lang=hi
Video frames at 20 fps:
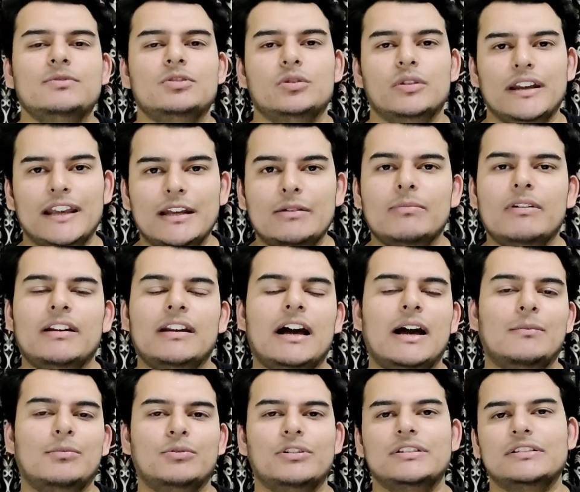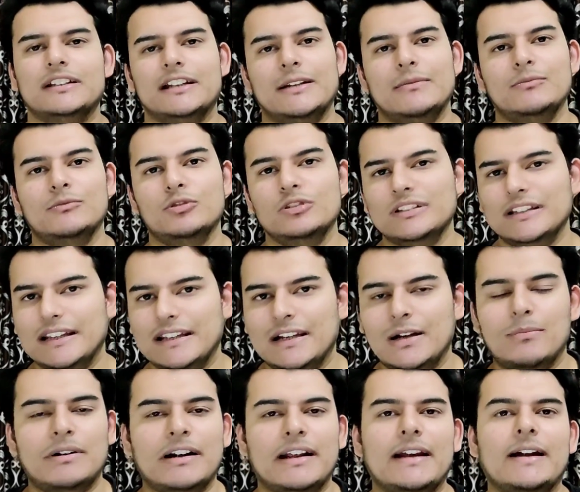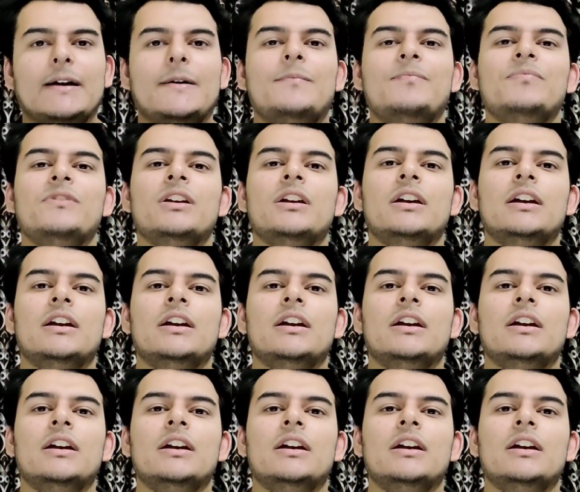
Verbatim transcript: तो एक महीना आपको इस क्रीम को देना पड़ेगा